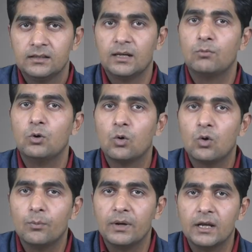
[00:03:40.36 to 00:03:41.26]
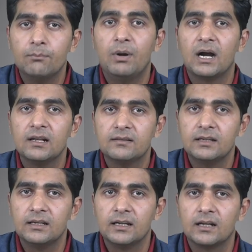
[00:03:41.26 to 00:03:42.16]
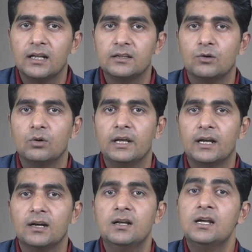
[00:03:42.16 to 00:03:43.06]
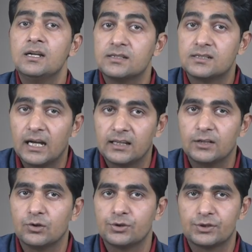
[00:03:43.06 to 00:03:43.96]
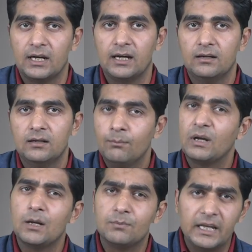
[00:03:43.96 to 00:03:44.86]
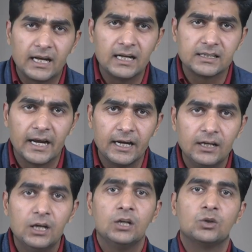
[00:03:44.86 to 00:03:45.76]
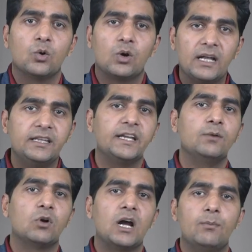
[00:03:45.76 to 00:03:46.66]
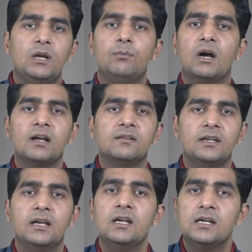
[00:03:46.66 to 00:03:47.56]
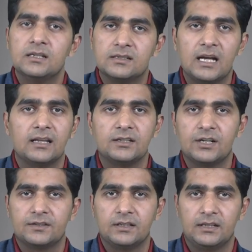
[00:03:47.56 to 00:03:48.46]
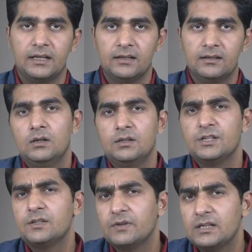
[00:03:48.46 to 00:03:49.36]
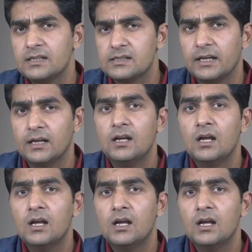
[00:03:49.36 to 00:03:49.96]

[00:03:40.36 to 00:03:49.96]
तब लोगों में भगत सिंह की क्रांति को लेकर ज़्यादा जोश था मतलब देखा जाए तो गांधी के मुकाबले भगत सिंह ज़्यादा चर्चित थे जिस वजह से